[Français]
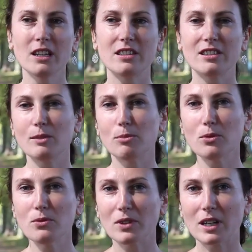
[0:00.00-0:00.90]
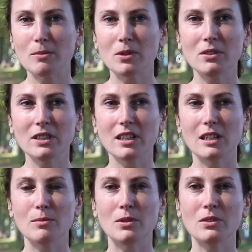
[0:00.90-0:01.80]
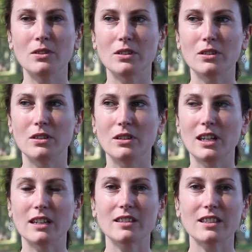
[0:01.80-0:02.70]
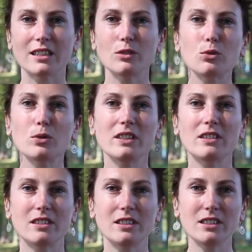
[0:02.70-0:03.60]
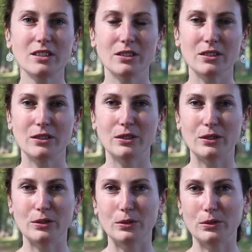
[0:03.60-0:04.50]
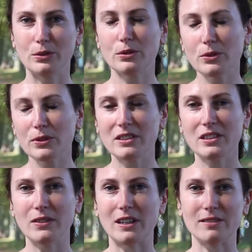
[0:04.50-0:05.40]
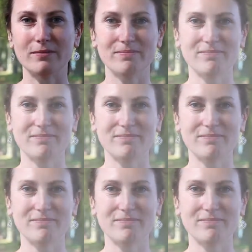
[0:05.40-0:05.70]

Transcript: ce qui prouve vraiment également l'attrait touristique de ce festival.